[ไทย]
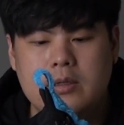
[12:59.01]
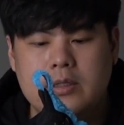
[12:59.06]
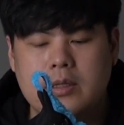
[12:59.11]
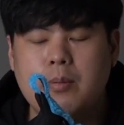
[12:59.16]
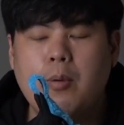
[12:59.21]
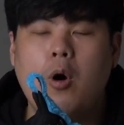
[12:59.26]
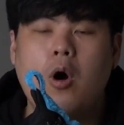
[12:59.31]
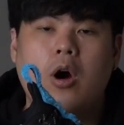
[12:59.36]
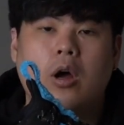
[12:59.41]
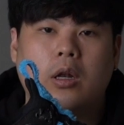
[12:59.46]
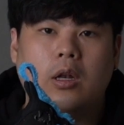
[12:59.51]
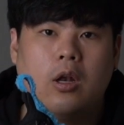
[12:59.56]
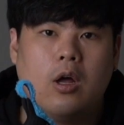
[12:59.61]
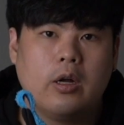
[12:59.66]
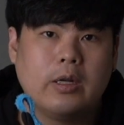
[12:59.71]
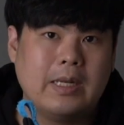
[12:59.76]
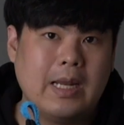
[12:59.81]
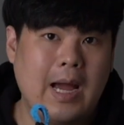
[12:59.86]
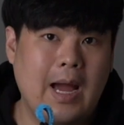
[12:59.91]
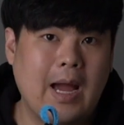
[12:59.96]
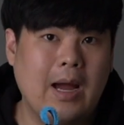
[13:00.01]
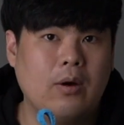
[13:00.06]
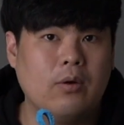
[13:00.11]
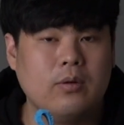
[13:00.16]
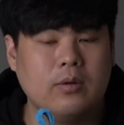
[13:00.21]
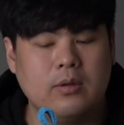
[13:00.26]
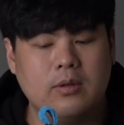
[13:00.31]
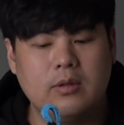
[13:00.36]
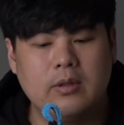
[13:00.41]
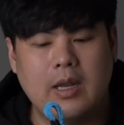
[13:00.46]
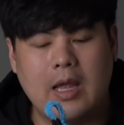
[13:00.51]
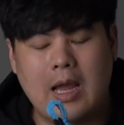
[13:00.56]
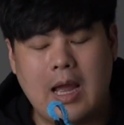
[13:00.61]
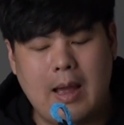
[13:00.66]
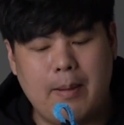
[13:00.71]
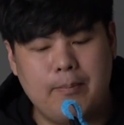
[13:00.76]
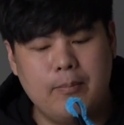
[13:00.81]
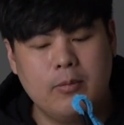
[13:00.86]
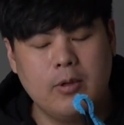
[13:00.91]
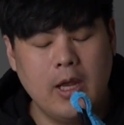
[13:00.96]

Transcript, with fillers: สปอร์ตล็อกดาวน์นะครับ